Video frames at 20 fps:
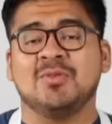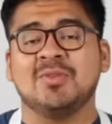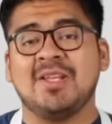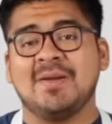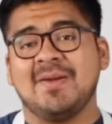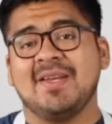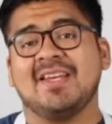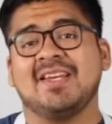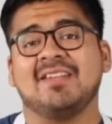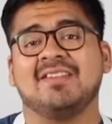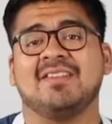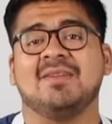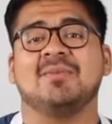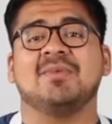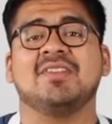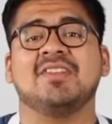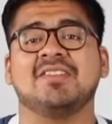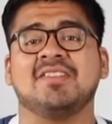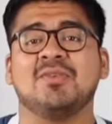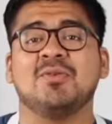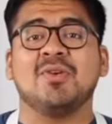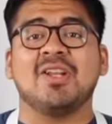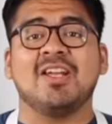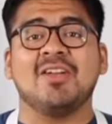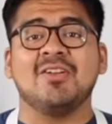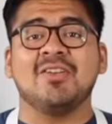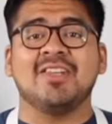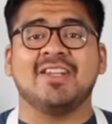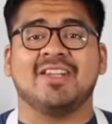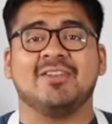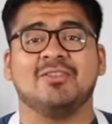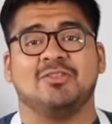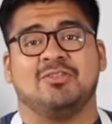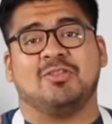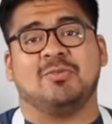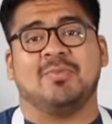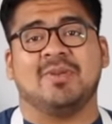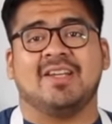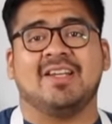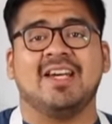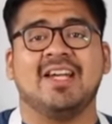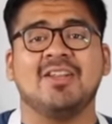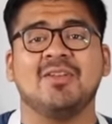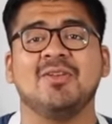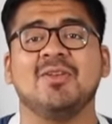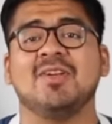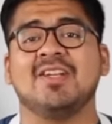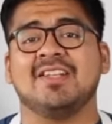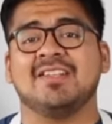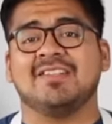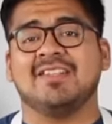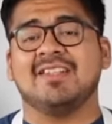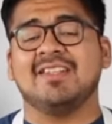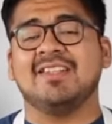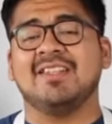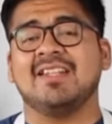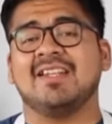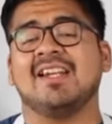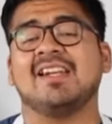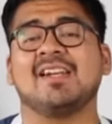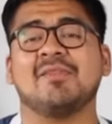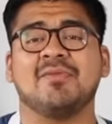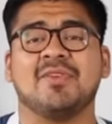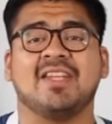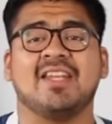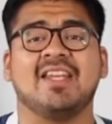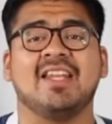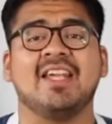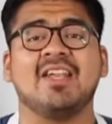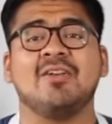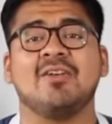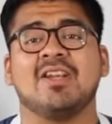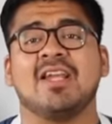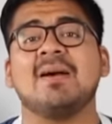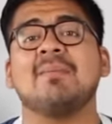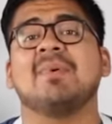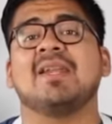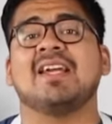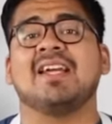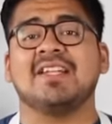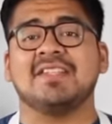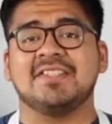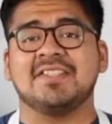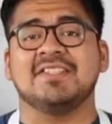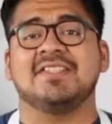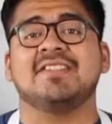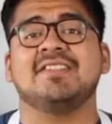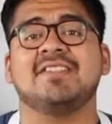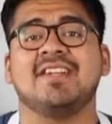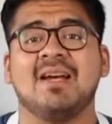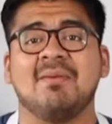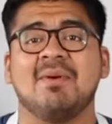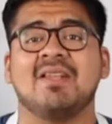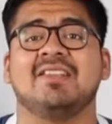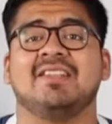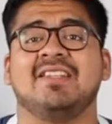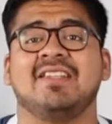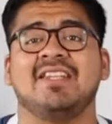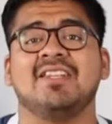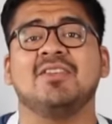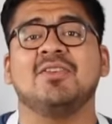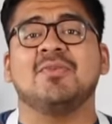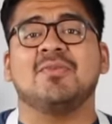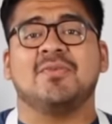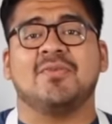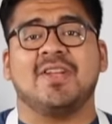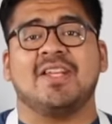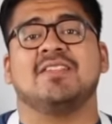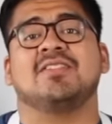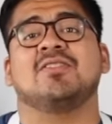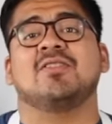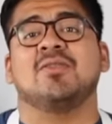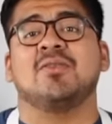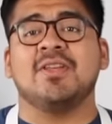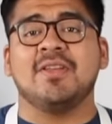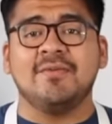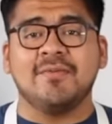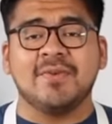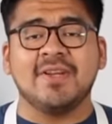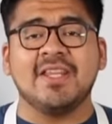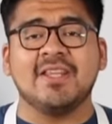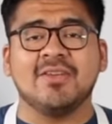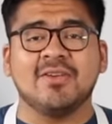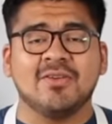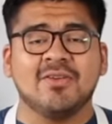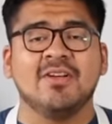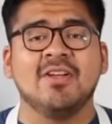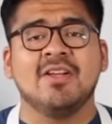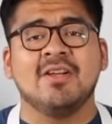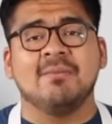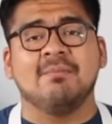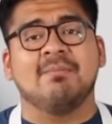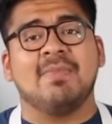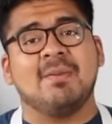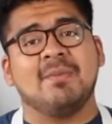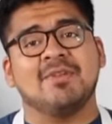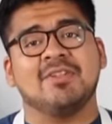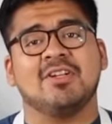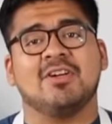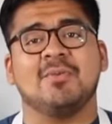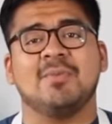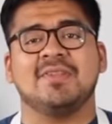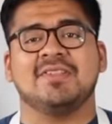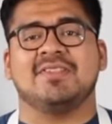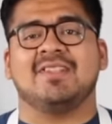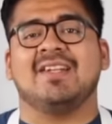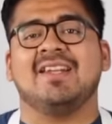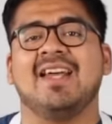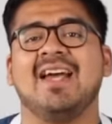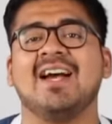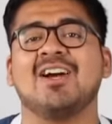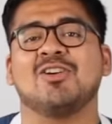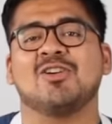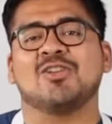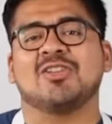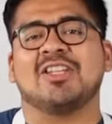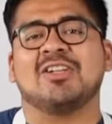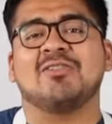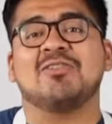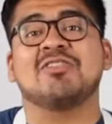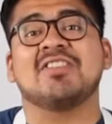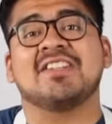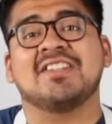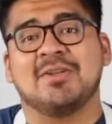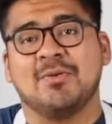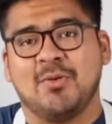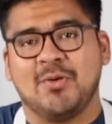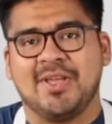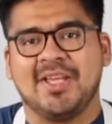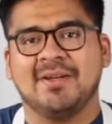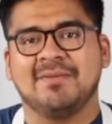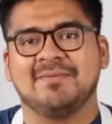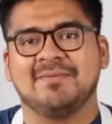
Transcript: Una vez que estemos asegurados de que nuestro pescado esté en la refrigeradora para que así se siga manteniendo fresco y frío, vamos a comenzar a cortar nuestra cebolla.